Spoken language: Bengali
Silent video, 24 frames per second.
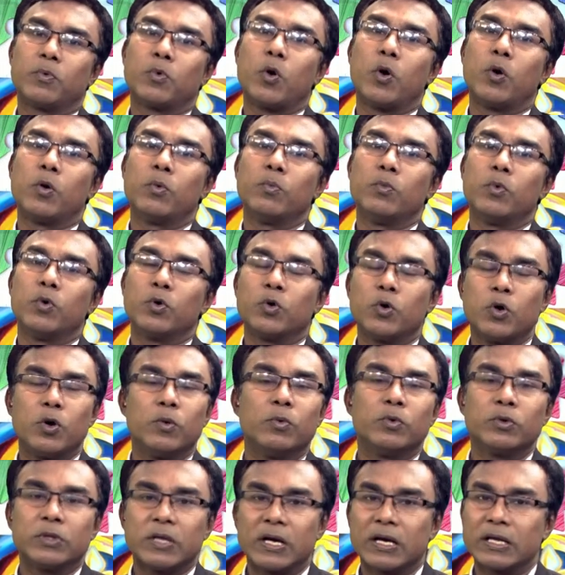
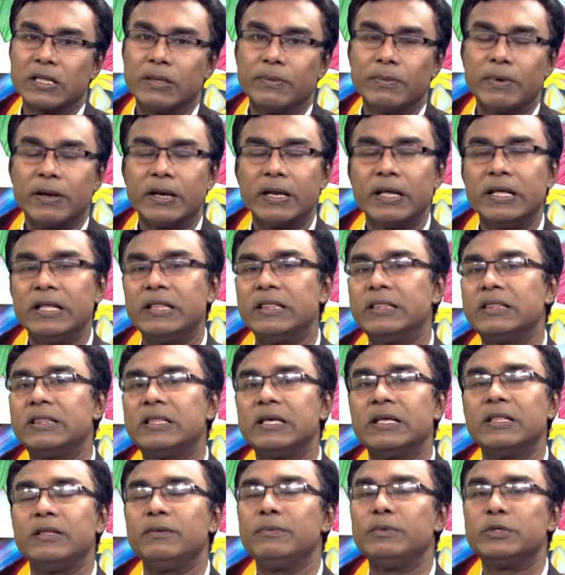কর্মক্ষম থাকতে পারে
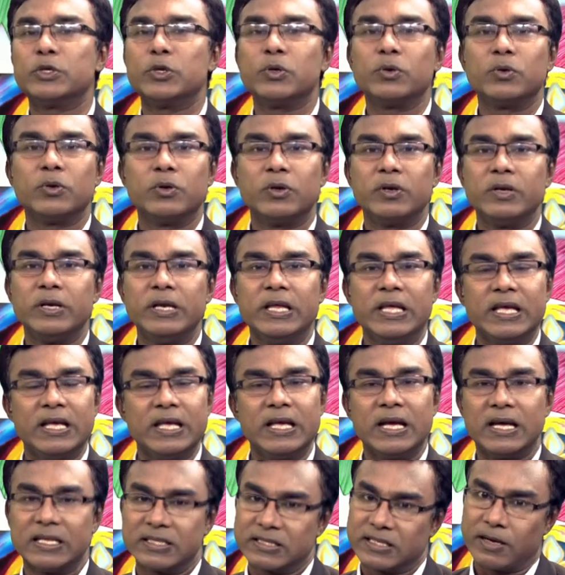ইত্যাদি বিষয়গুলো
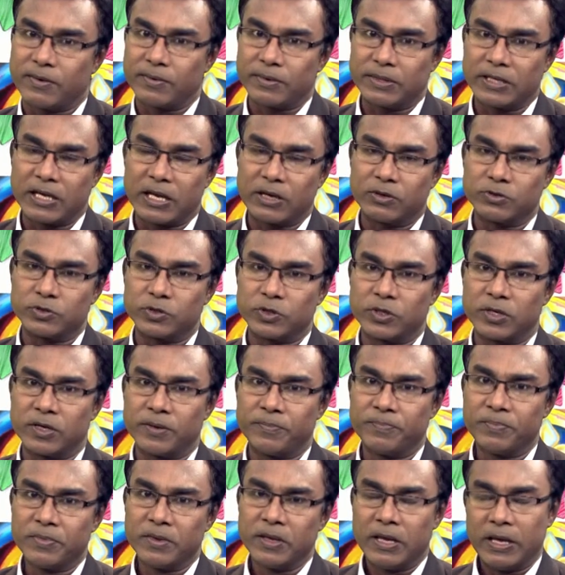নিয়েই আজকে আমাদের আলোচনা
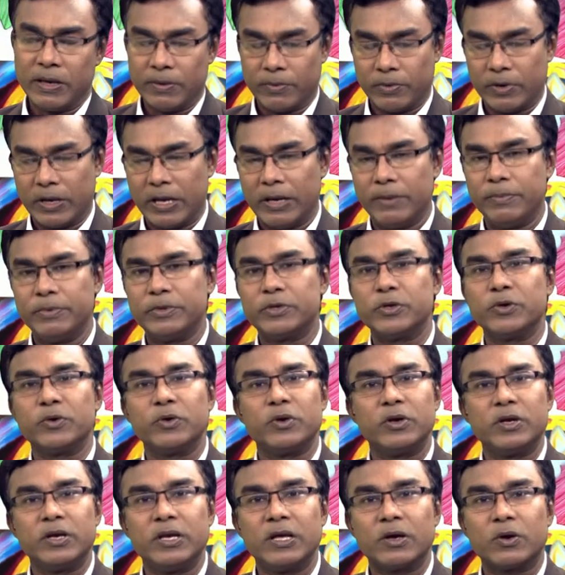এবং এই
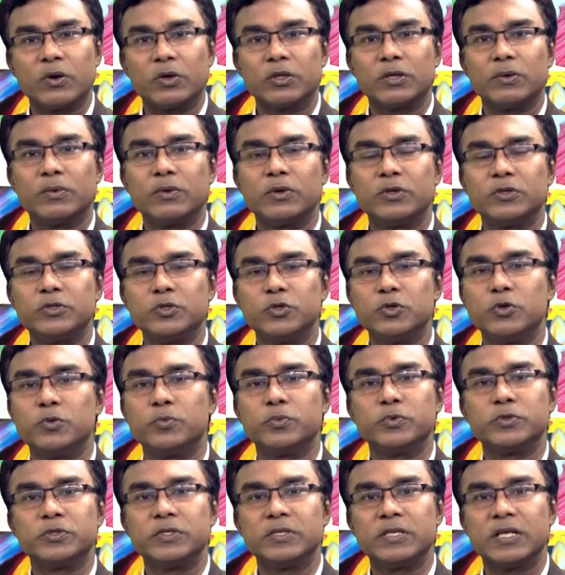বিষয়গুলো নিয়ে কথা বলার জন্য
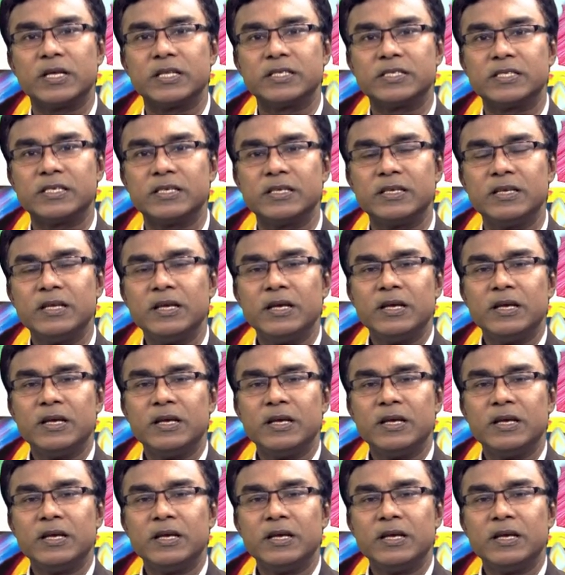উপস্থিত আছেন